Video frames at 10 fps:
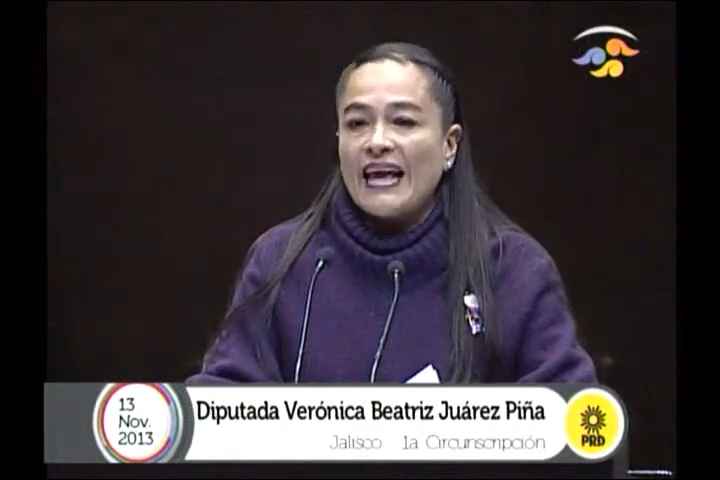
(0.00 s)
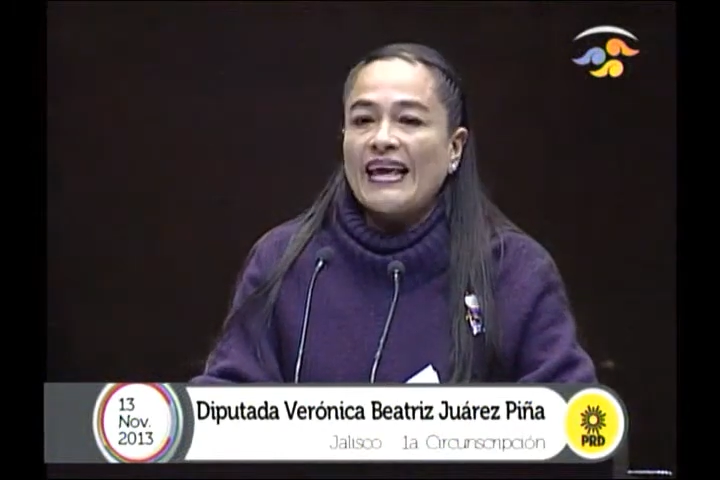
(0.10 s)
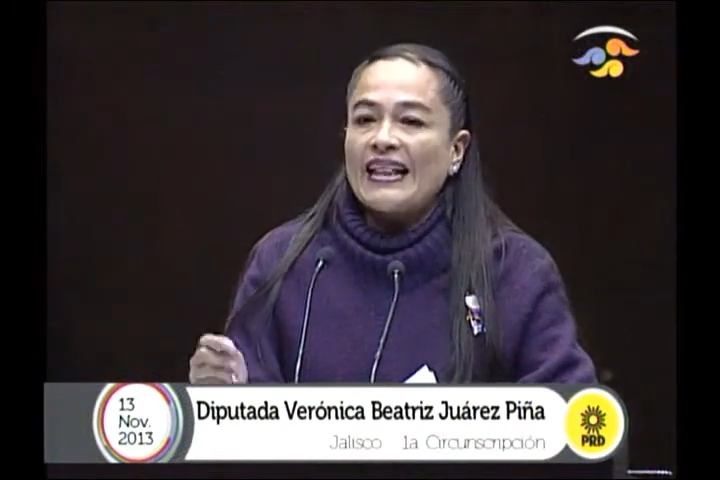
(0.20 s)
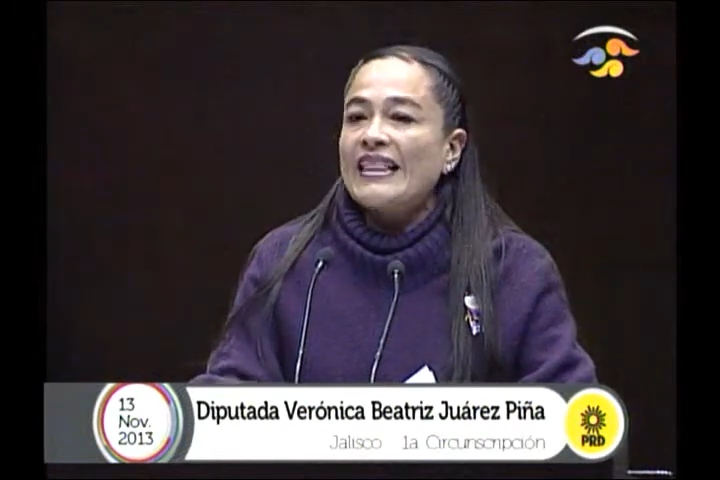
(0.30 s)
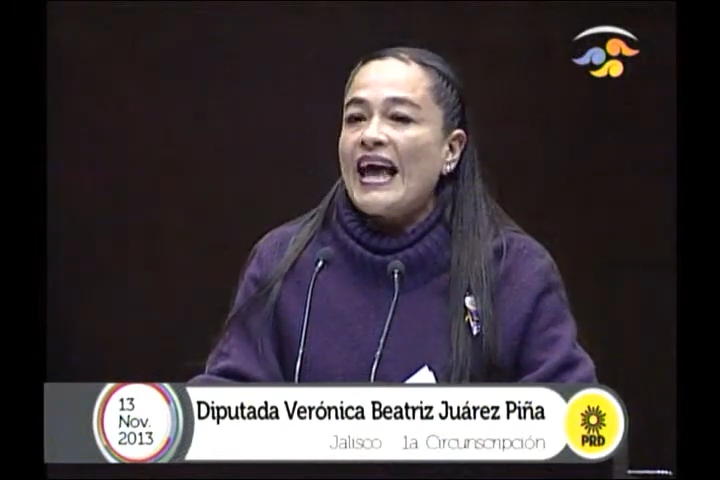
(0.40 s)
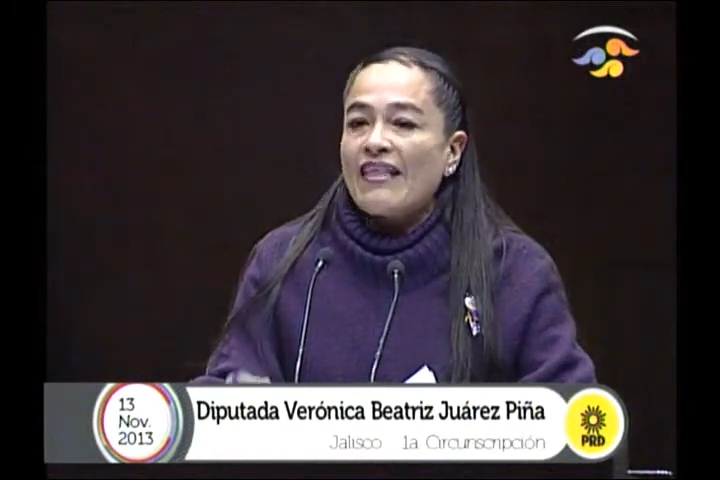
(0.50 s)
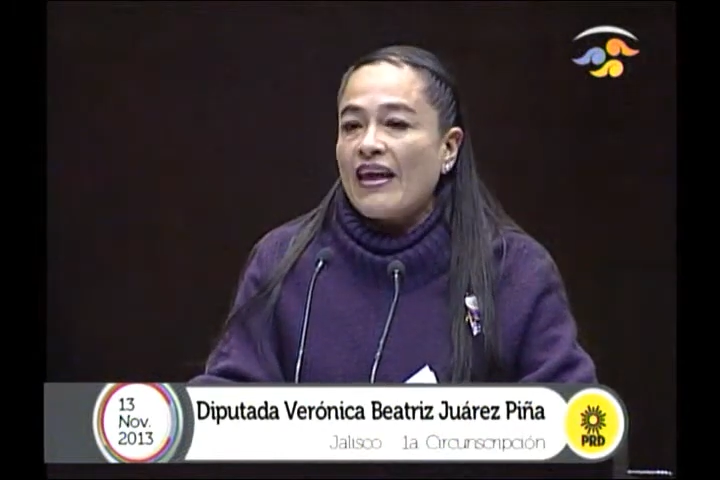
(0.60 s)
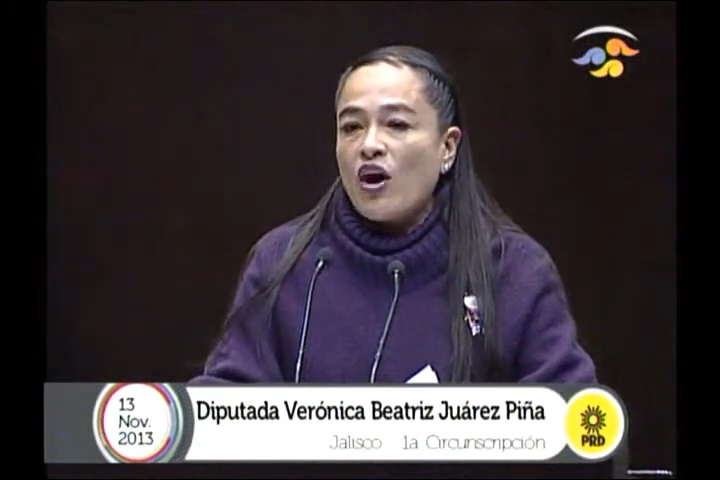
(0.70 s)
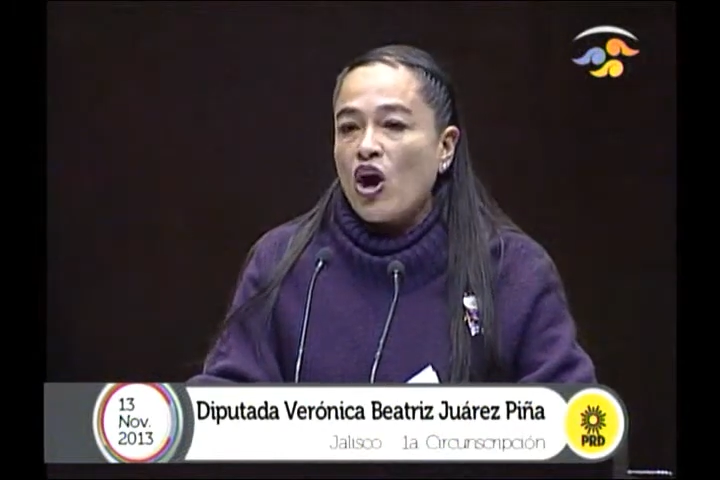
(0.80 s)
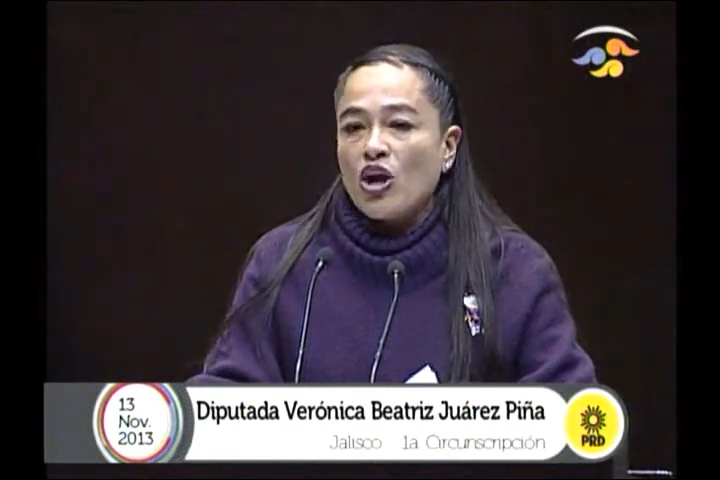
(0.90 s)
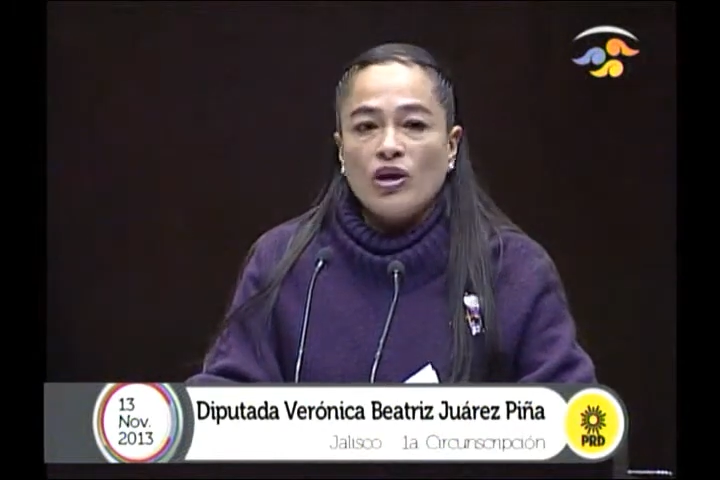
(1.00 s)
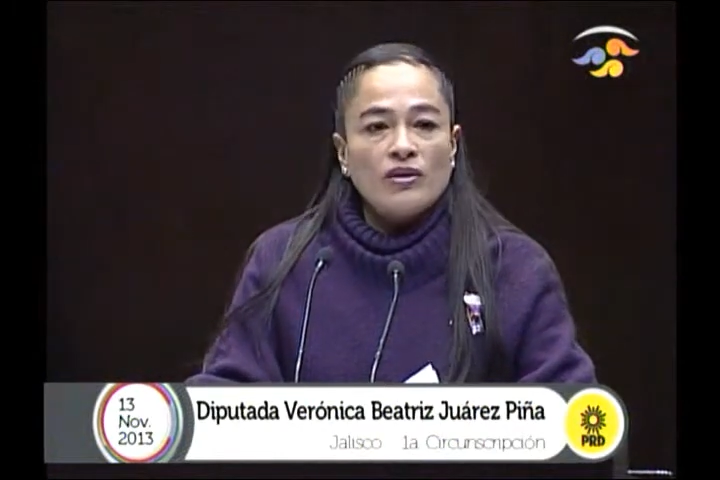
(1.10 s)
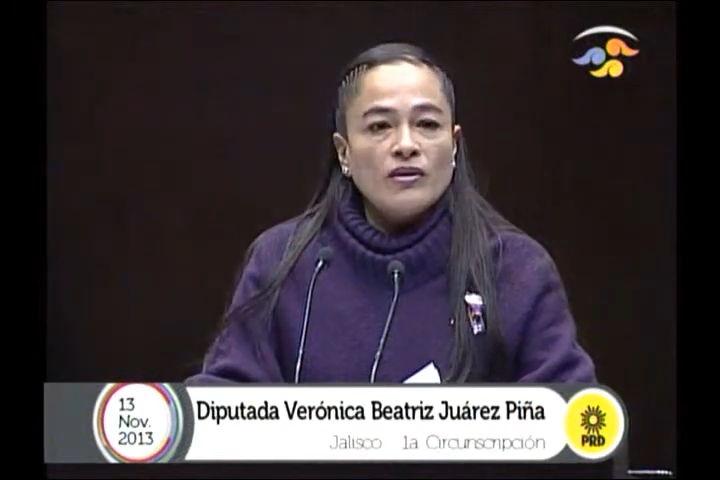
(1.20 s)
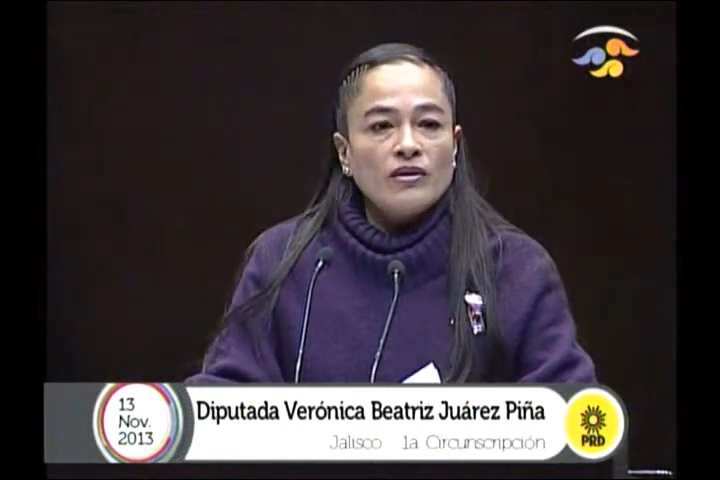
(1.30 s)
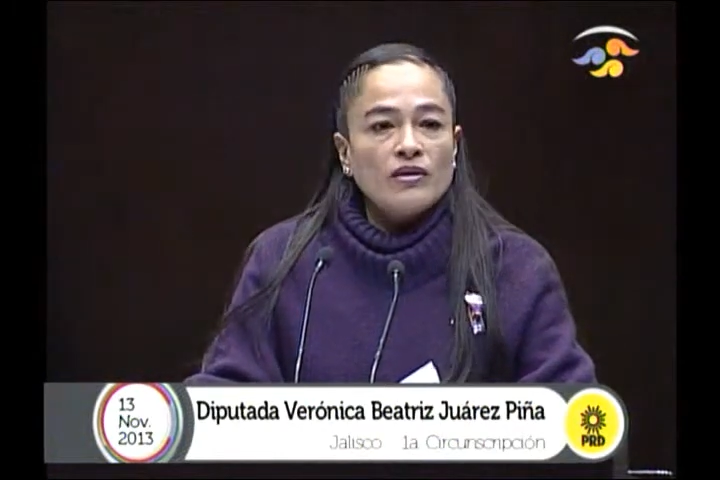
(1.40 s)
de que el día de
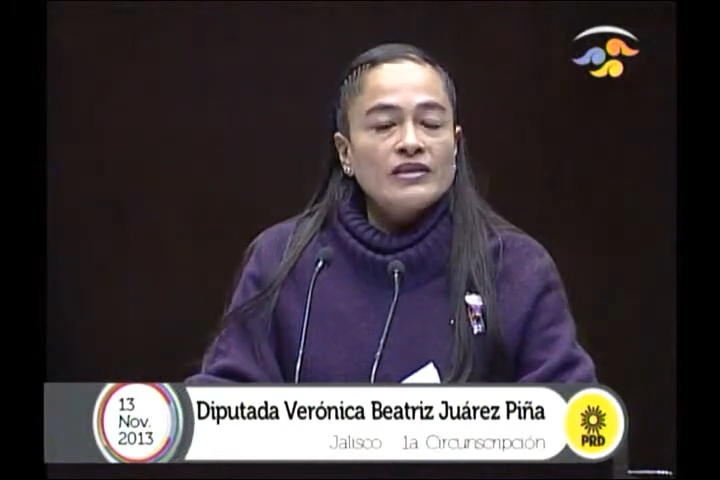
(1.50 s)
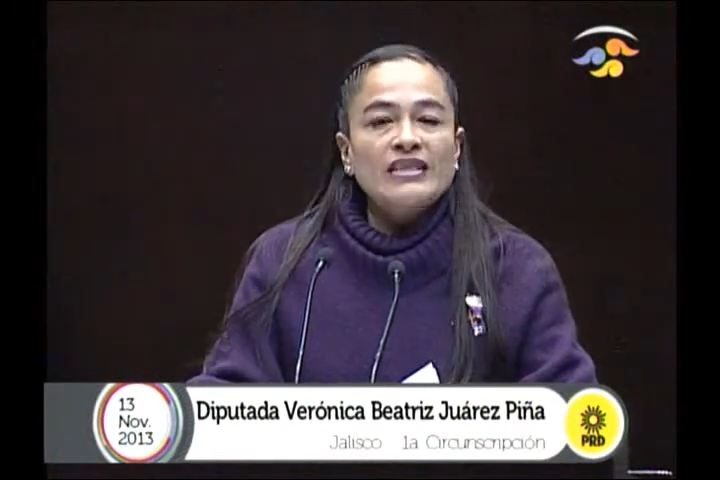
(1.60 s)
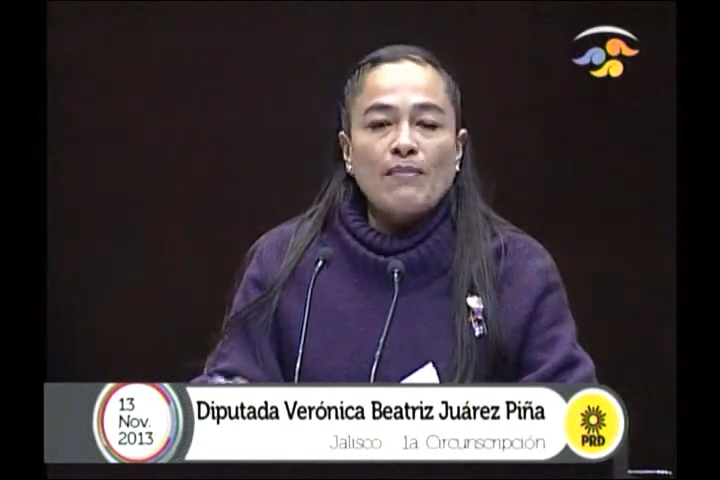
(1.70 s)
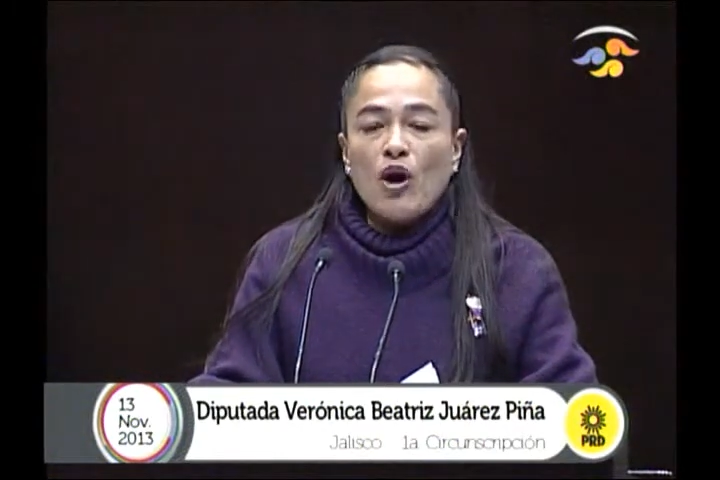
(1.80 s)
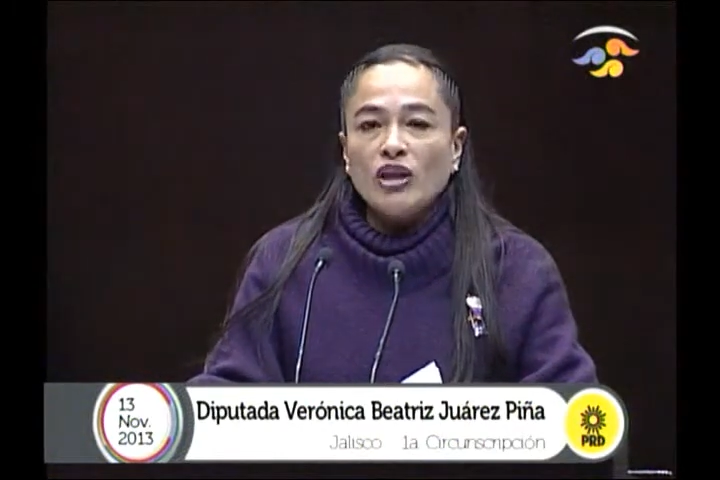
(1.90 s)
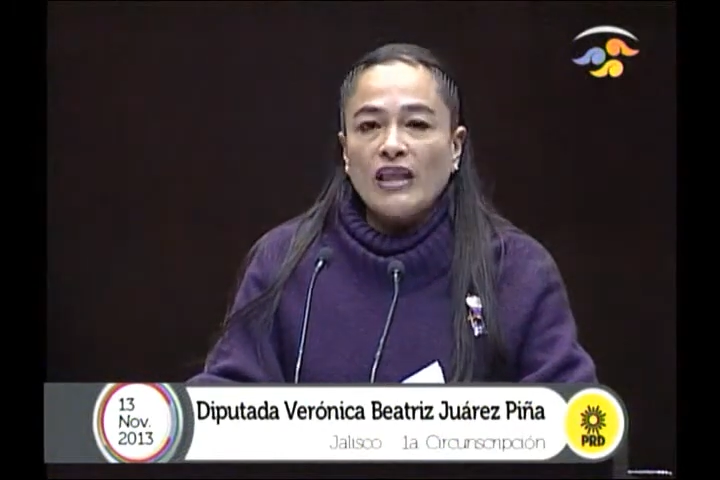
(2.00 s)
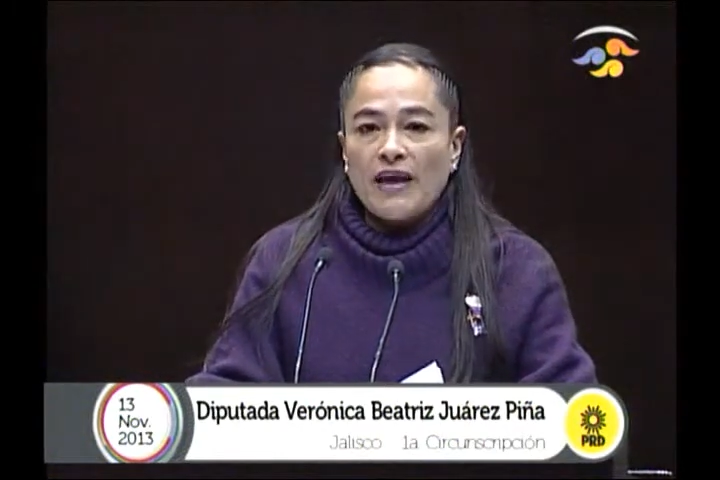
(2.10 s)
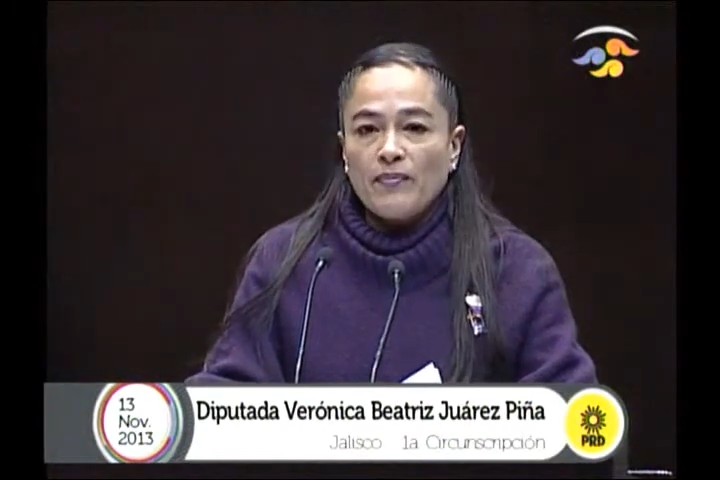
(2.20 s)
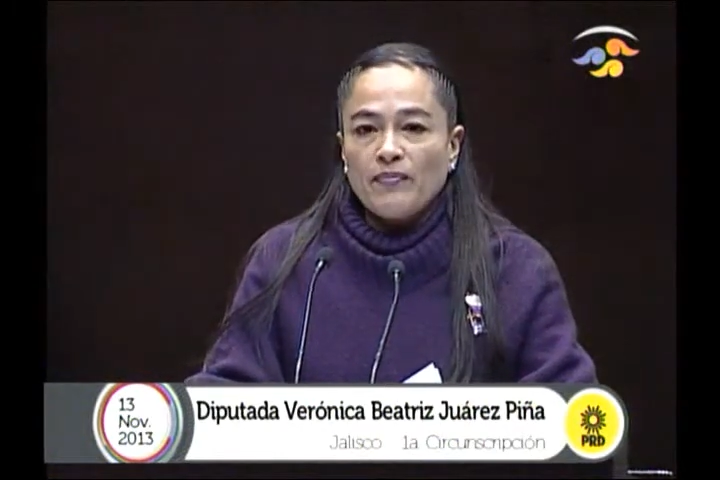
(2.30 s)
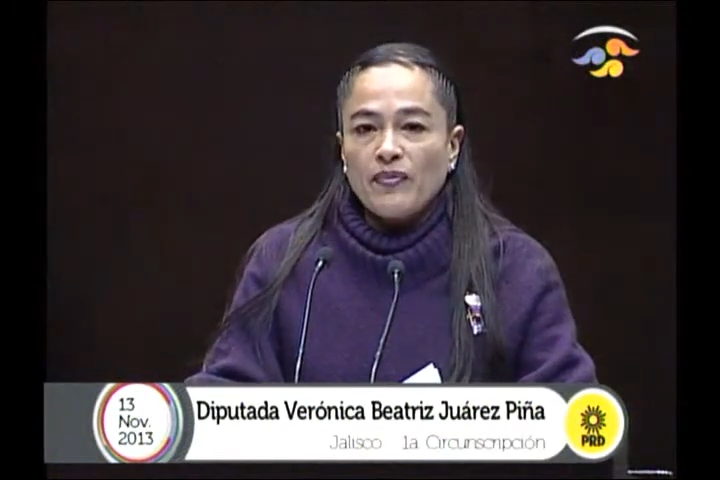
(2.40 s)
hoy se vote